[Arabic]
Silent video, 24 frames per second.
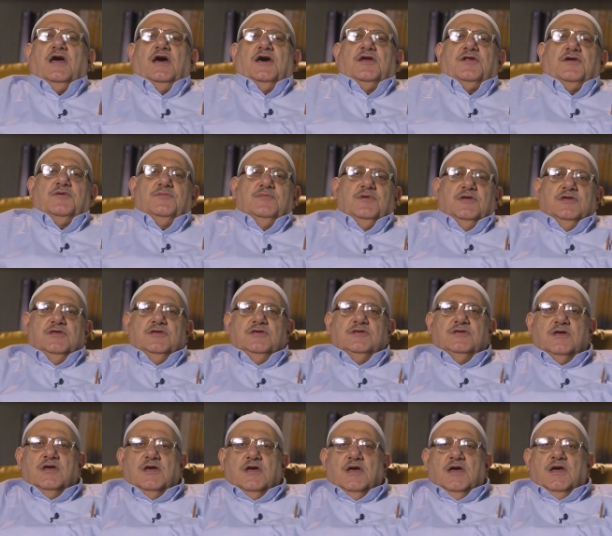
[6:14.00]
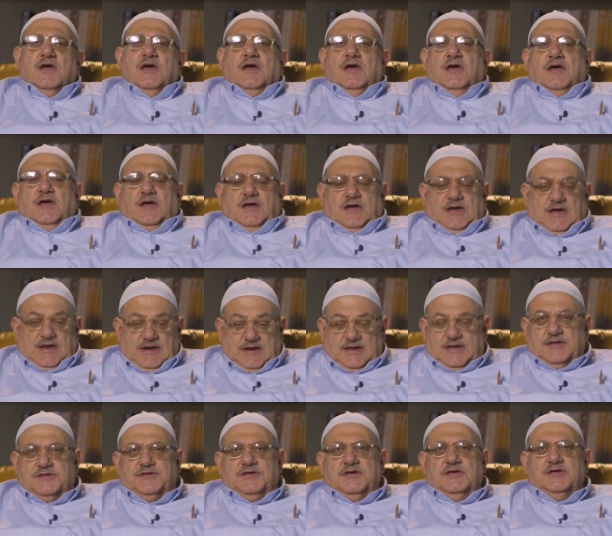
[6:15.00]
العربي
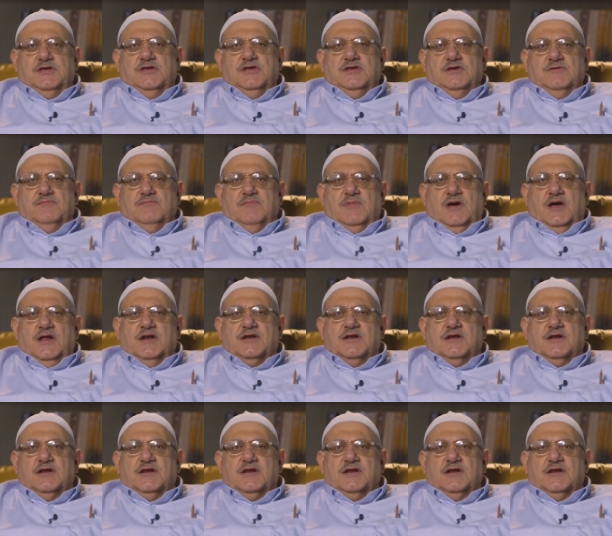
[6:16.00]
القديم